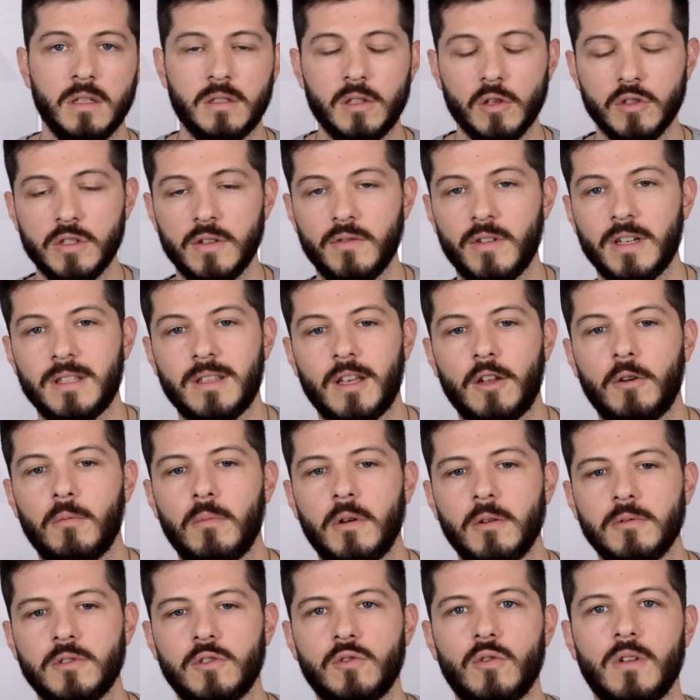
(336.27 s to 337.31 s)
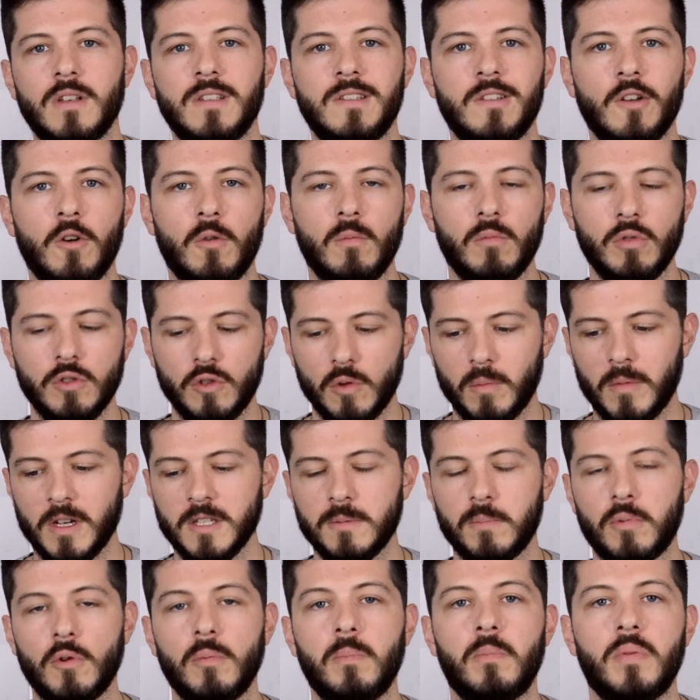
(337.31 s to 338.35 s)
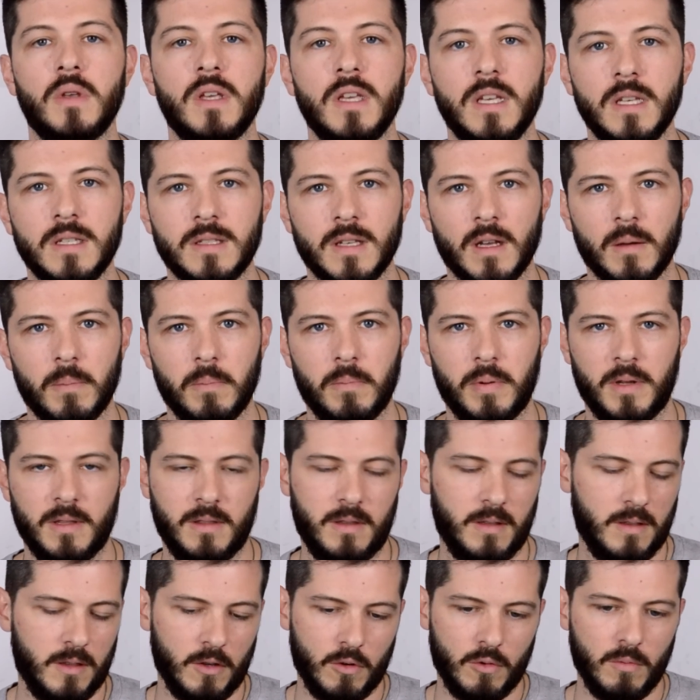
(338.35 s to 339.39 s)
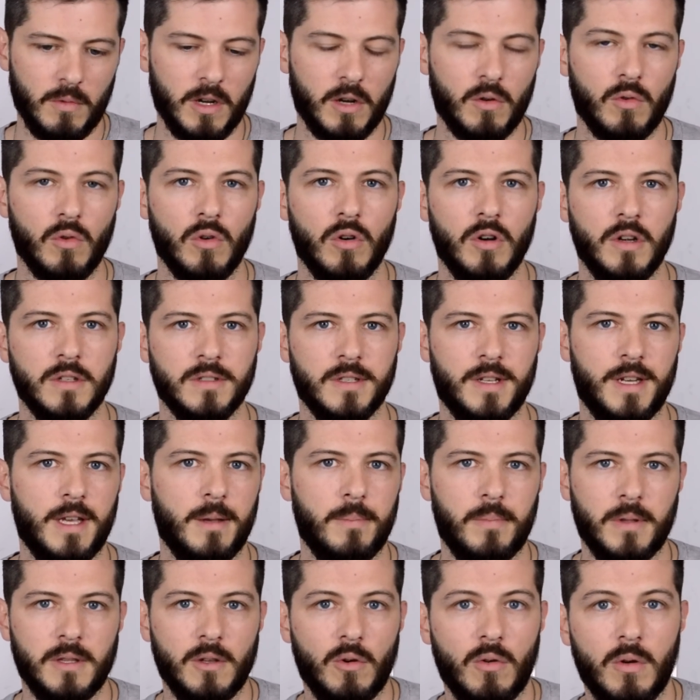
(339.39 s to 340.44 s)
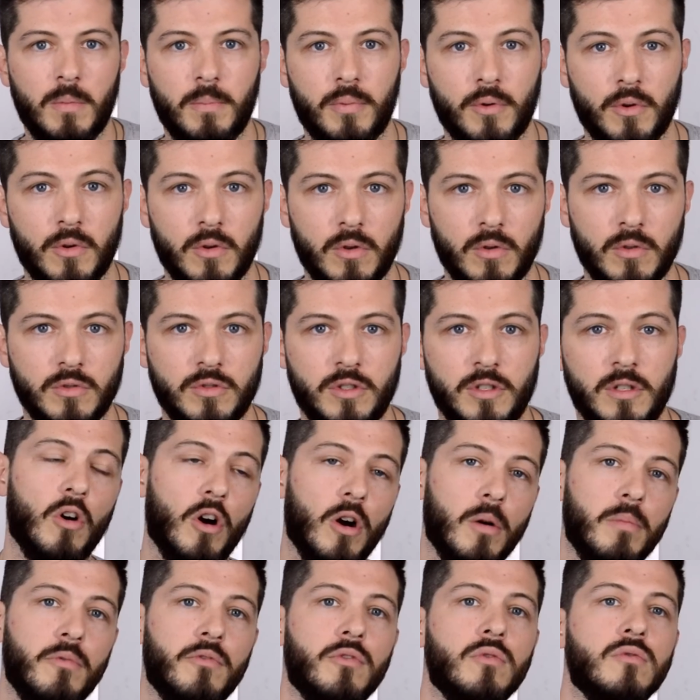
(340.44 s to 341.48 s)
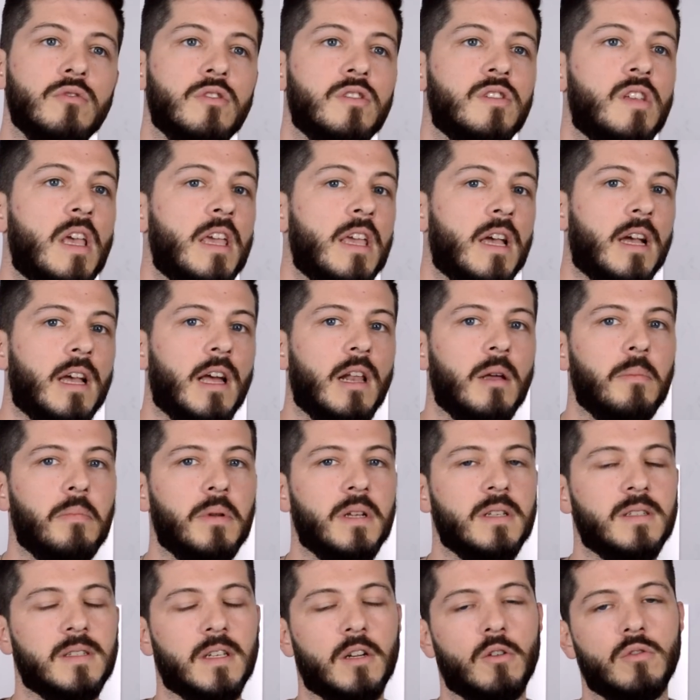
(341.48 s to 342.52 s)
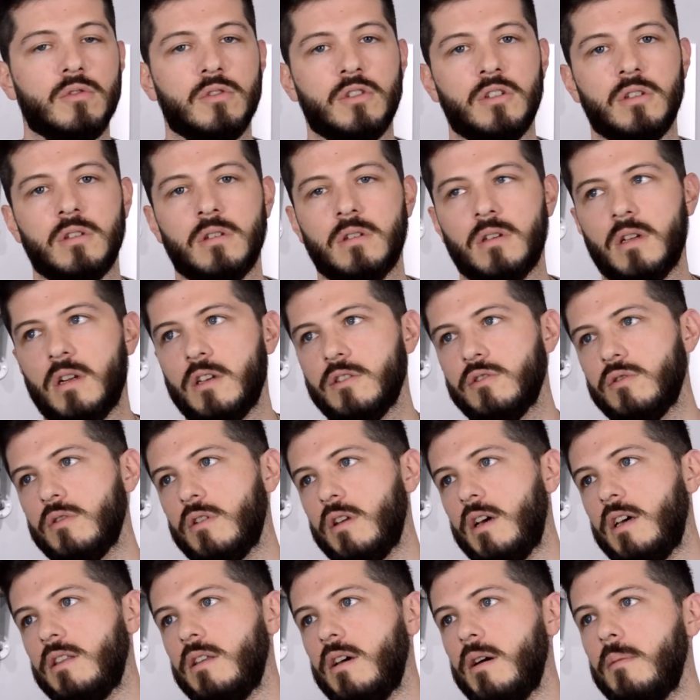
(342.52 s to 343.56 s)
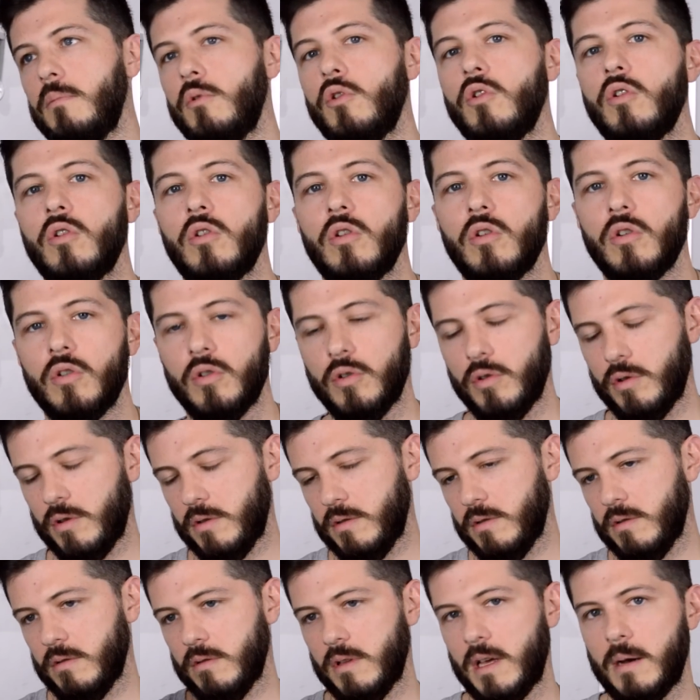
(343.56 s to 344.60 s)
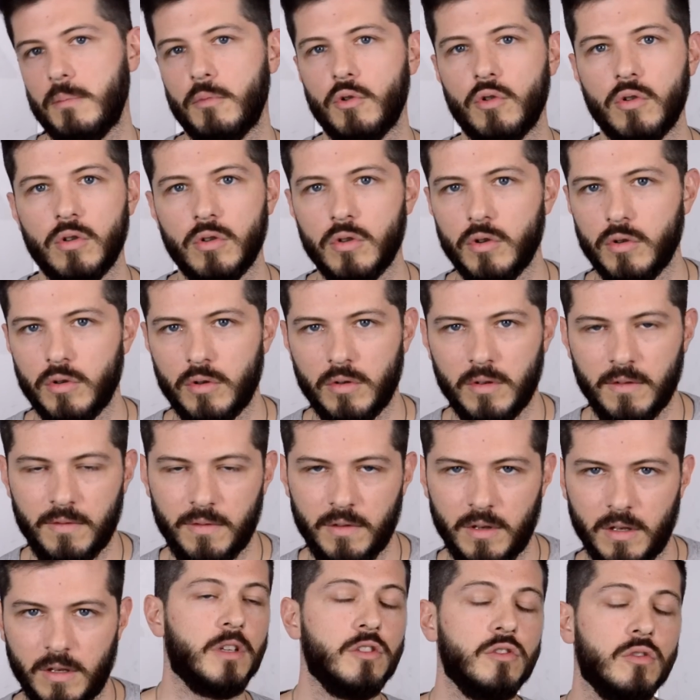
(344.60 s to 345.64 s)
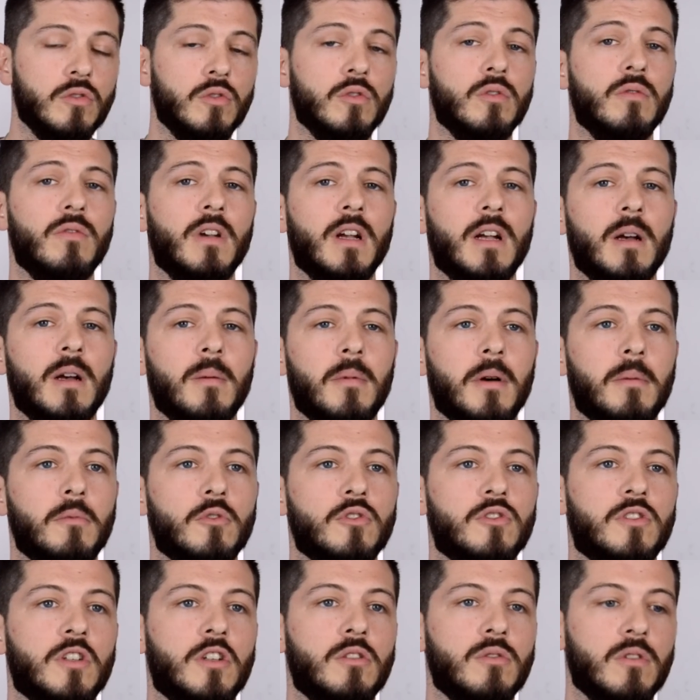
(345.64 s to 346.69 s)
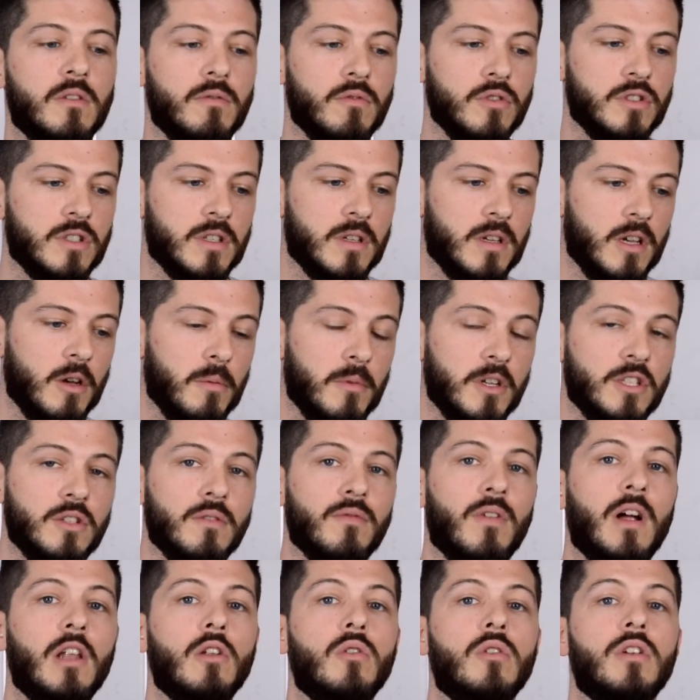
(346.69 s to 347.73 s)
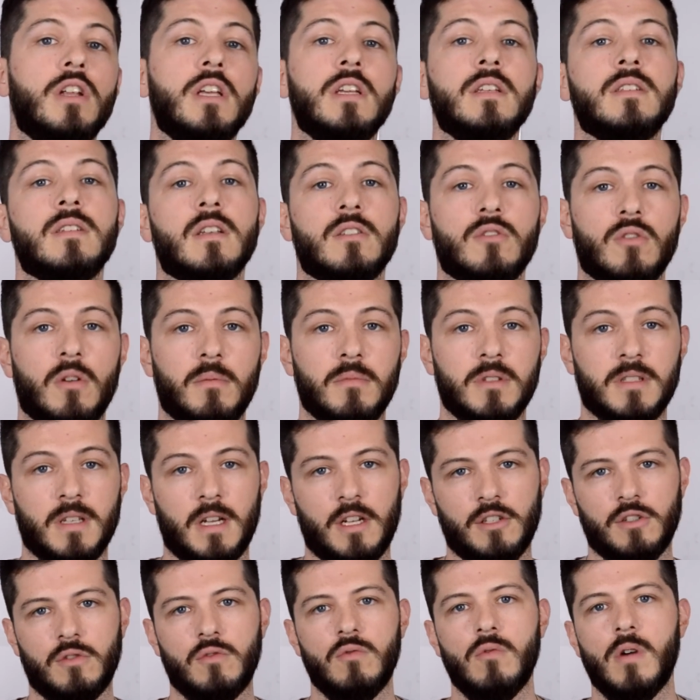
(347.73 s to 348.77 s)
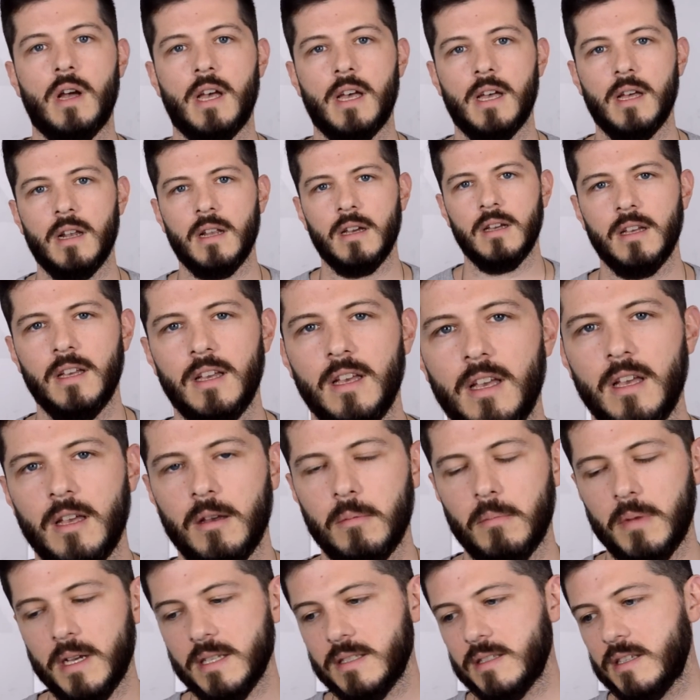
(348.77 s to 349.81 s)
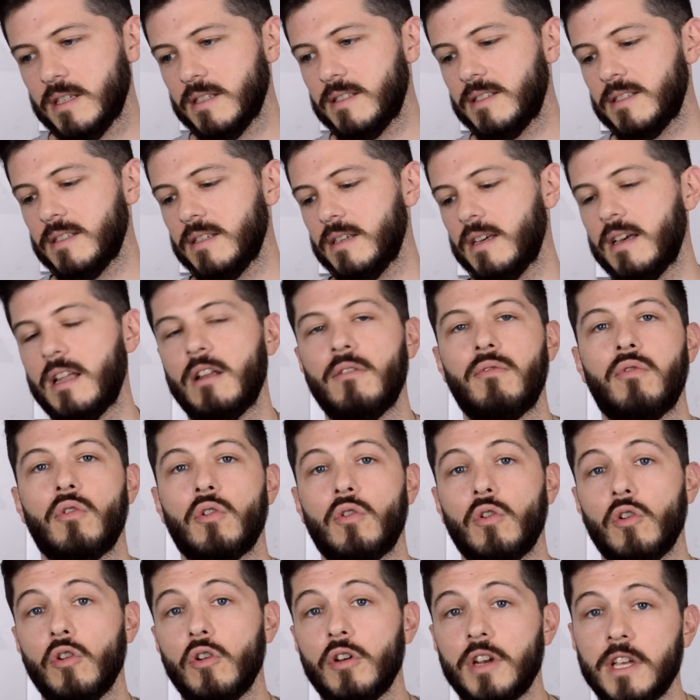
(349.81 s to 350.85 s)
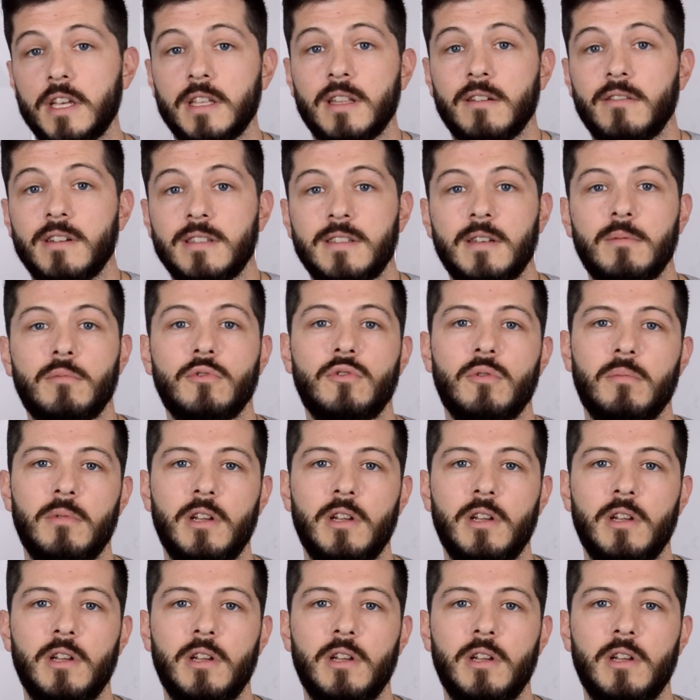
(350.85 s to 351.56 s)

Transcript: Então você vai estar numa situação muito mais propícia para tentar alguma coisa, né, para dar um approach. Óbvio, sem aquela aquela pressão de relacionada a amor, namoro, enfim. Isso tudo vai acabar mostrando que você realmente valoriza a sua amizade com ela, mas que se ela for colorida vai ser muito